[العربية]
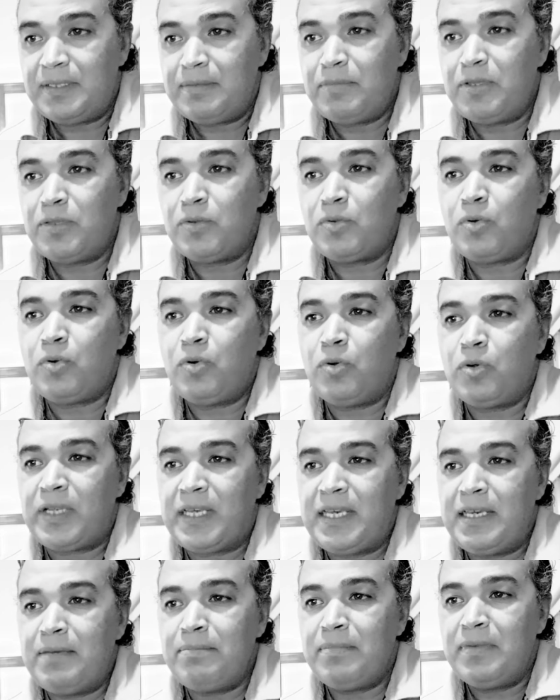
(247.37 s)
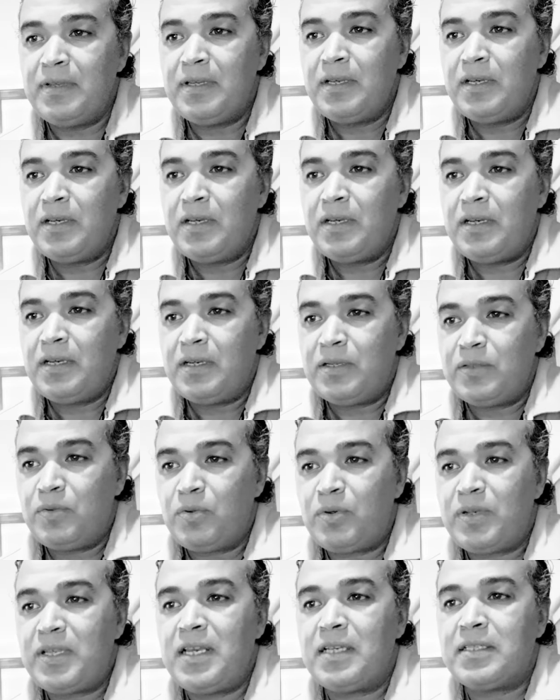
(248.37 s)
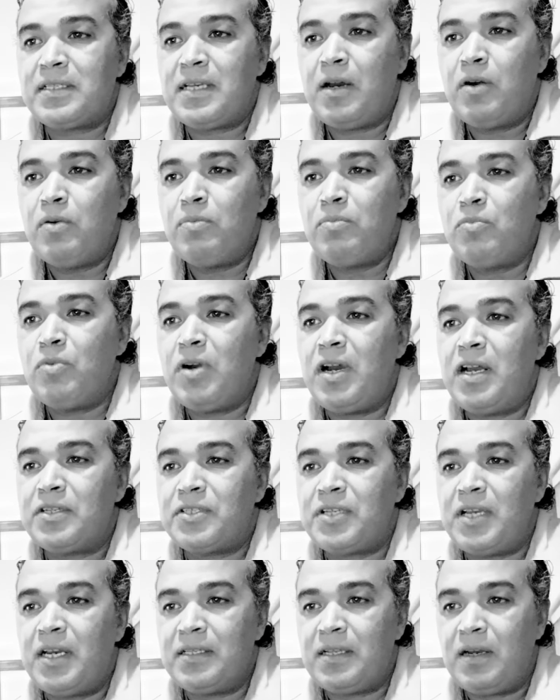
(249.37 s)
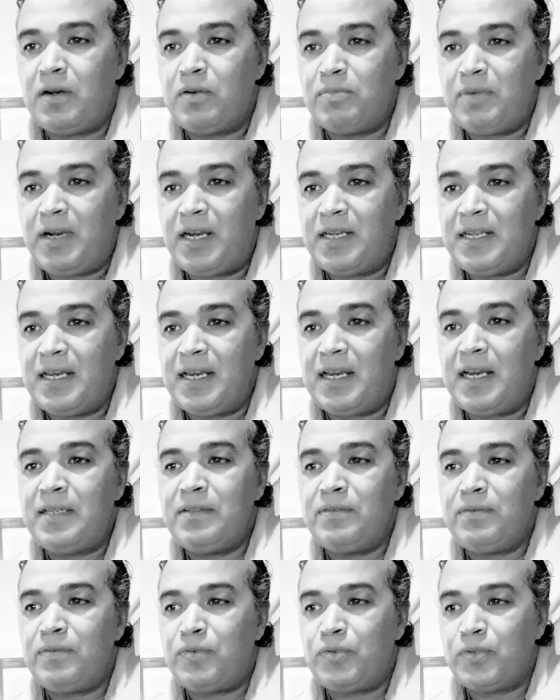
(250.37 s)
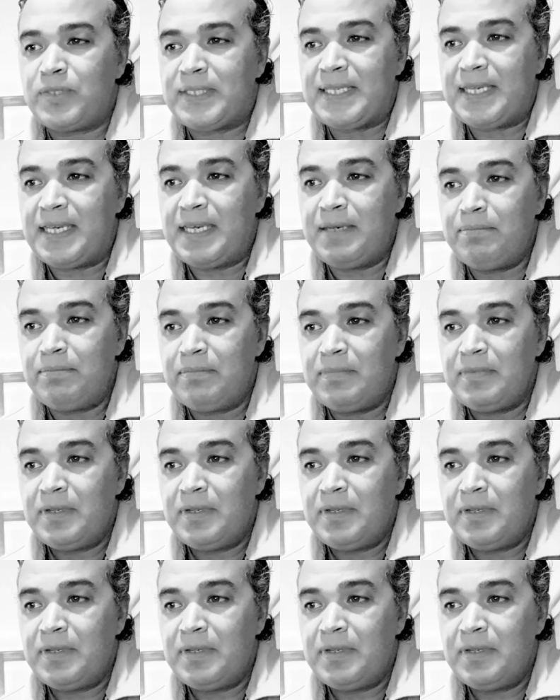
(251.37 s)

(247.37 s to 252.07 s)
من ظهورهم ذريتهم واشهدهم على انفسهم